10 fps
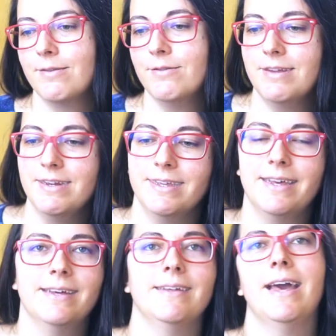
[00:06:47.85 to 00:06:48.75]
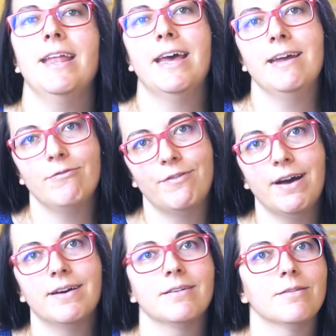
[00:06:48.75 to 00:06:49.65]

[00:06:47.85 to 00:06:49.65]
sondern ich kann einfach